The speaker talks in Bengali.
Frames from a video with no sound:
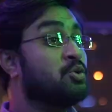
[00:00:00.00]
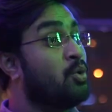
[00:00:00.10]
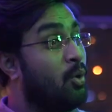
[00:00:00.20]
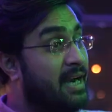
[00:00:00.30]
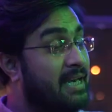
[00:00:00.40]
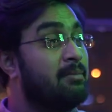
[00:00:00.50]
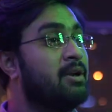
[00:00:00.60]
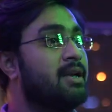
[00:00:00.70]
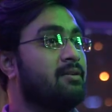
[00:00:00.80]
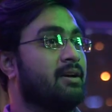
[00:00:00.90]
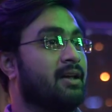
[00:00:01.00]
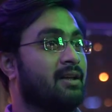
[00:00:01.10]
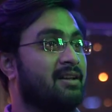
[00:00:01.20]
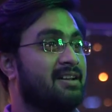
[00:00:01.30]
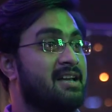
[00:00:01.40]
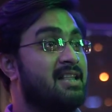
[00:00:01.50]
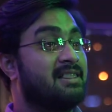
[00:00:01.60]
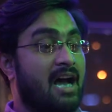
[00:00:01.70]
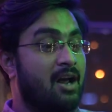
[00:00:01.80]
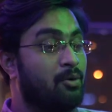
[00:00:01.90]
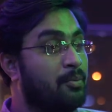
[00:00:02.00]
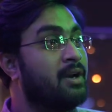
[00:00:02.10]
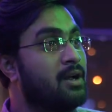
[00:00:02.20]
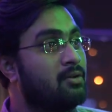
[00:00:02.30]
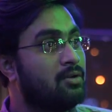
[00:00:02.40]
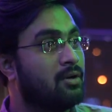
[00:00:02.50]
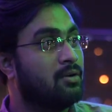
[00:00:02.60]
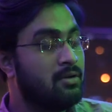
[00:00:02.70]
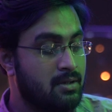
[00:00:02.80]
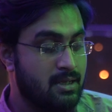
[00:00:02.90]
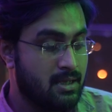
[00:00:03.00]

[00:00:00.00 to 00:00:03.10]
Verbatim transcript: শুধু ওইটা বলে নয় তার উপরে আরো ধরো